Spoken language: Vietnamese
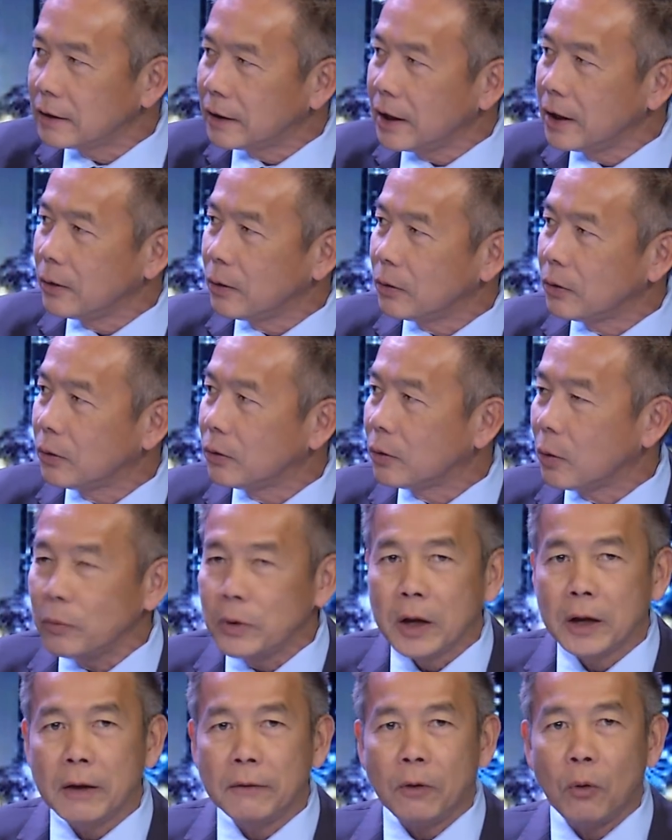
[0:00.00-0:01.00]
tin của tôi cũng
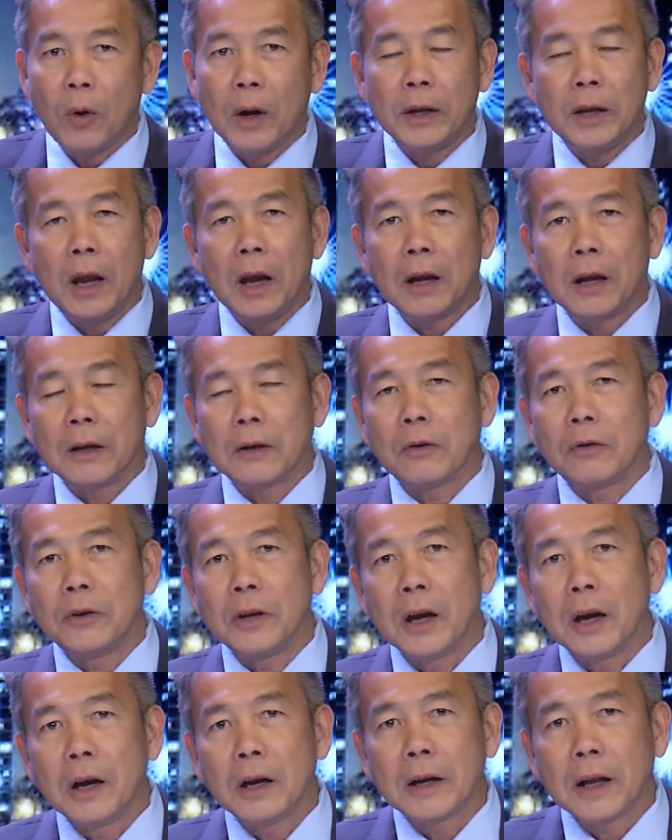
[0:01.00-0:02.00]
như cái vụ anh nhớ còn còn
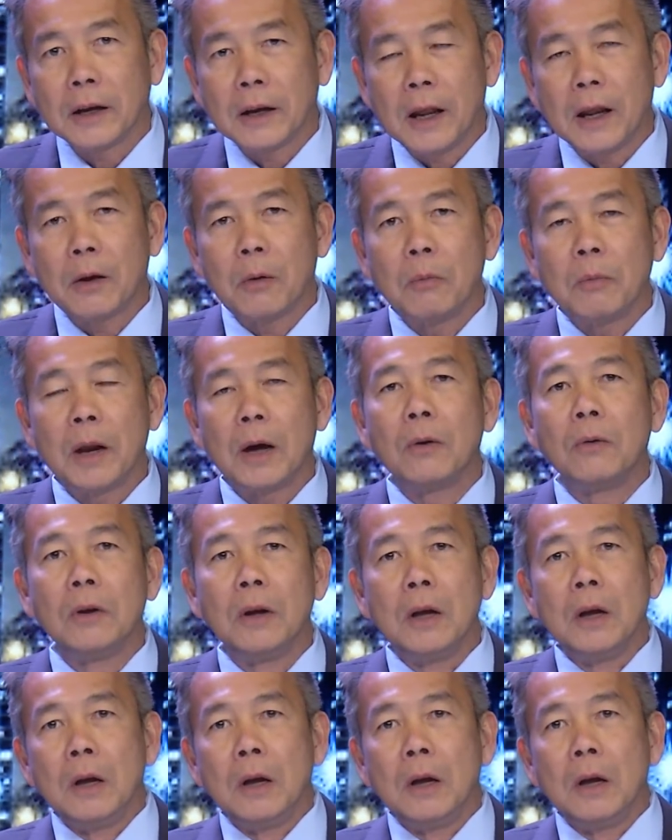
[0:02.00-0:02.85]
nhớ cách đây cũng lâu